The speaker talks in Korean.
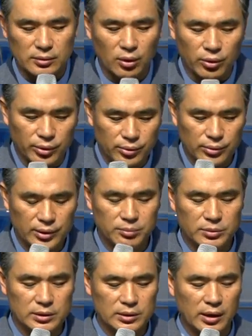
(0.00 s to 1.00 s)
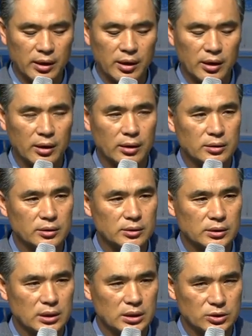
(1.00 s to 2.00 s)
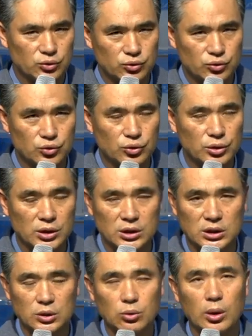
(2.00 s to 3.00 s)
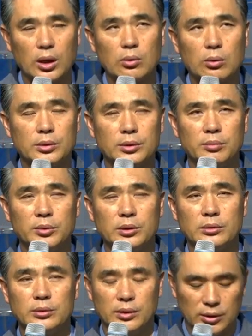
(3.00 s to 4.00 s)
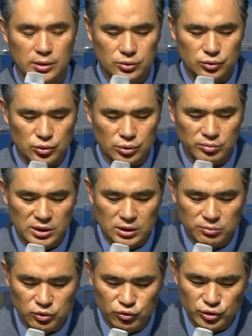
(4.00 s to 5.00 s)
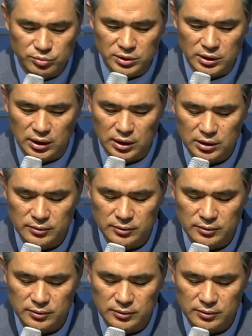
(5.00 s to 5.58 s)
어렵고 힘들 때 주님께 기도하고 그러면 주님이 힘을 주십니다.